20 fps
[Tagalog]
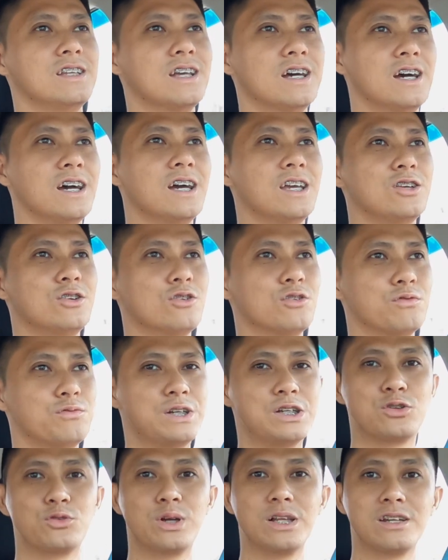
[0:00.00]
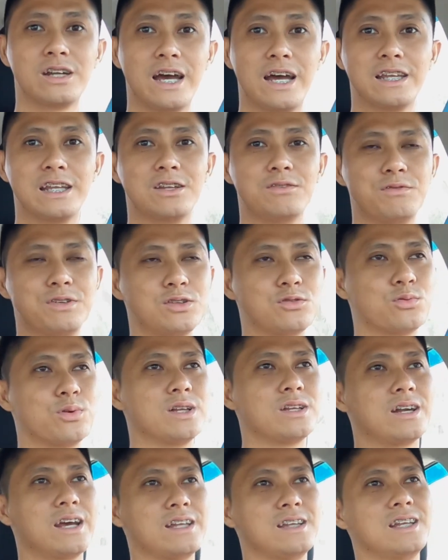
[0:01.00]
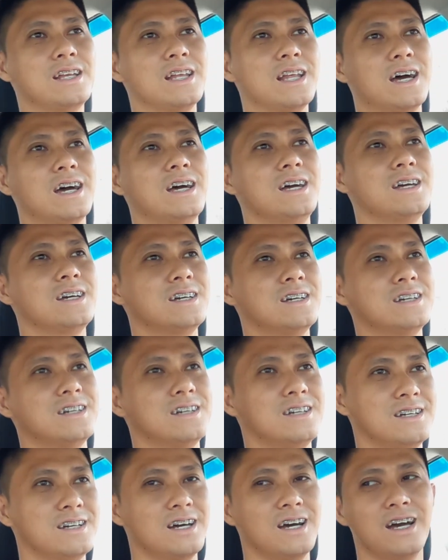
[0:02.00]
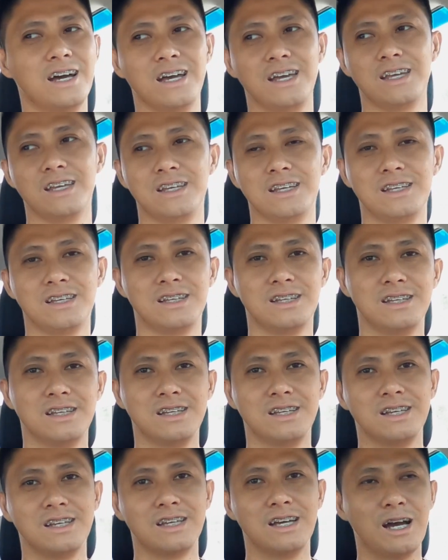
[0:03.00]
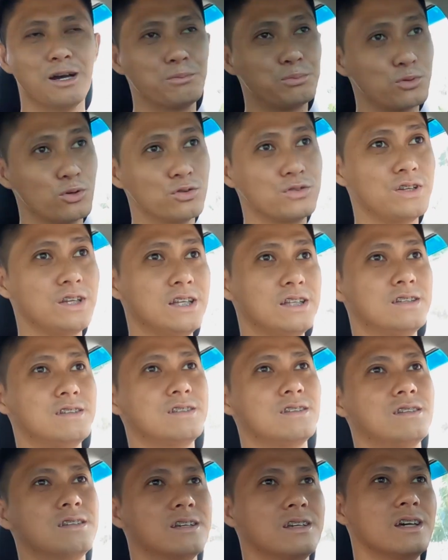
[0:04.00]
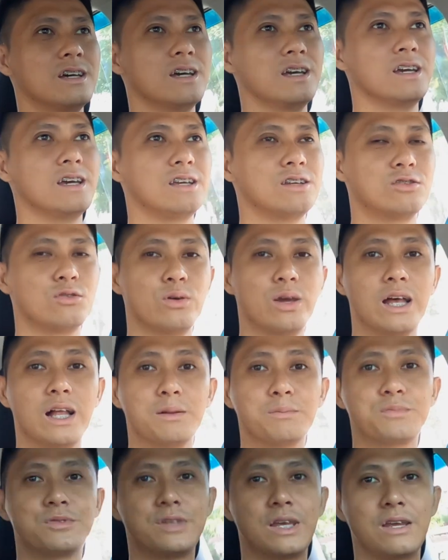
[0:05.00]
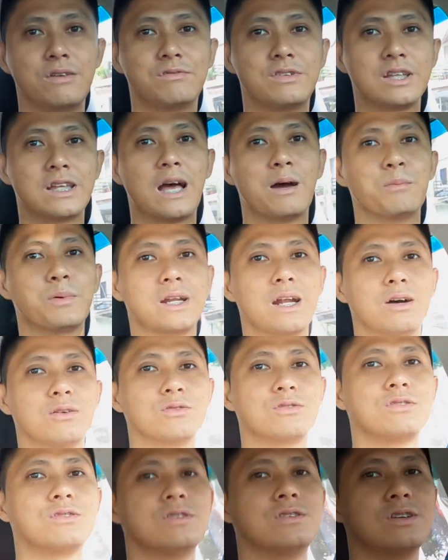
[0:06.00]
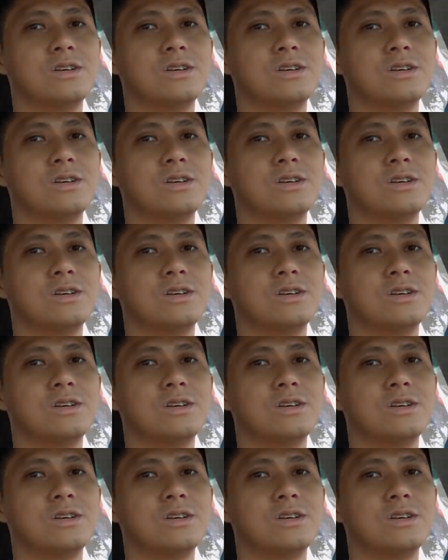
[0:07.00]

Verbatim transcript: na yung virtual run and virtual ride nila ay ang proceeds uh, to help save the Tamaraws.